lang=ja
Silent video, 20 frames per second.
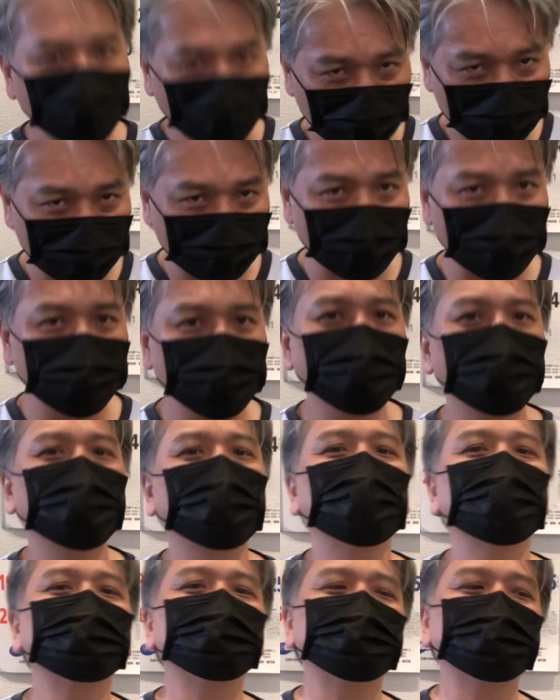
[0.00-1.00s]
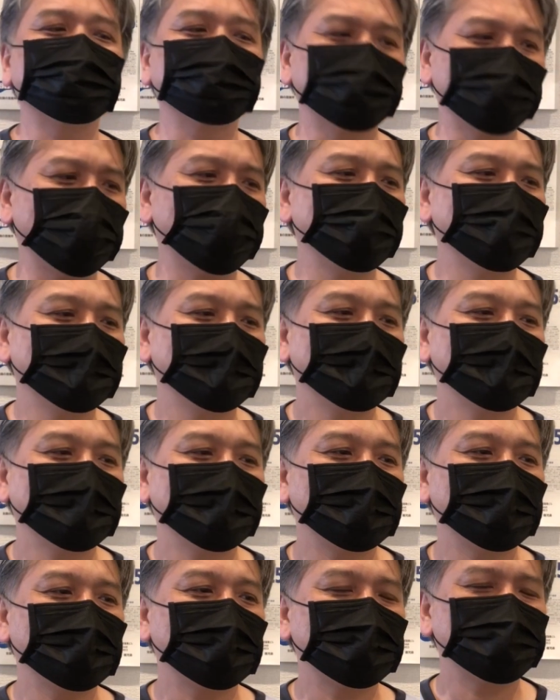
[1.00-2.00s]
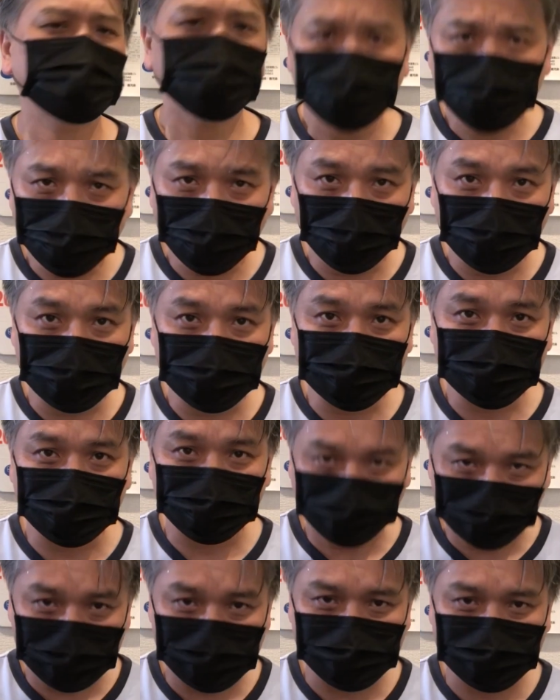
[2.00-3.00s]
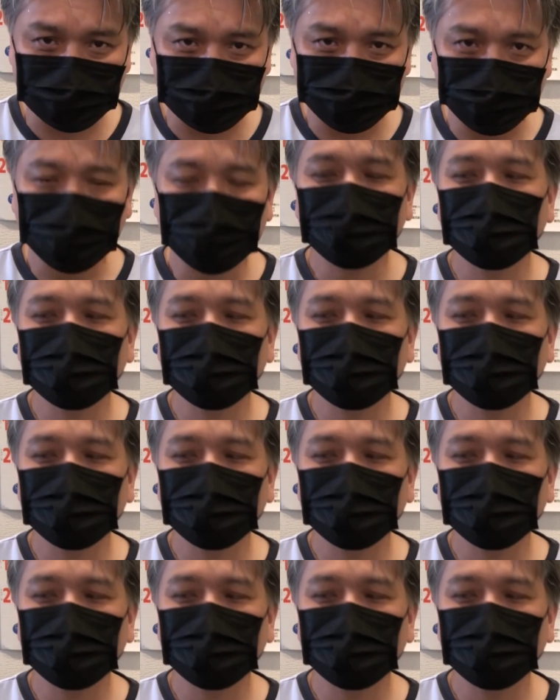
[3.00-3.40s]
う買っていこうかというね、えー、そういうお話でございます。